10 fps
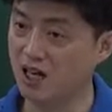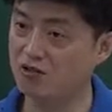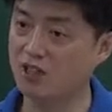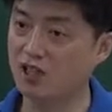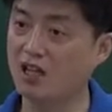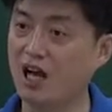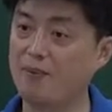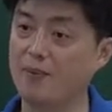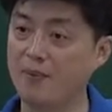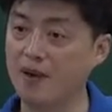하고 난
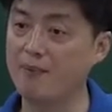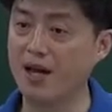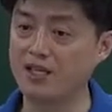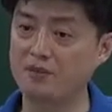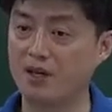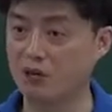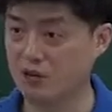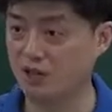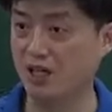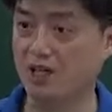다음에 맨 마지막으로
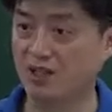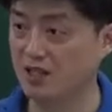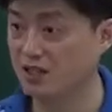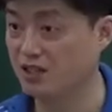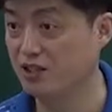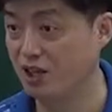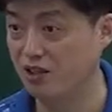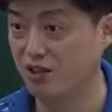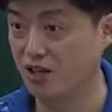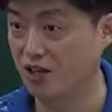지각을 한다는 뜻이
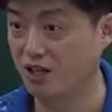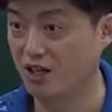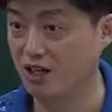되는 거야.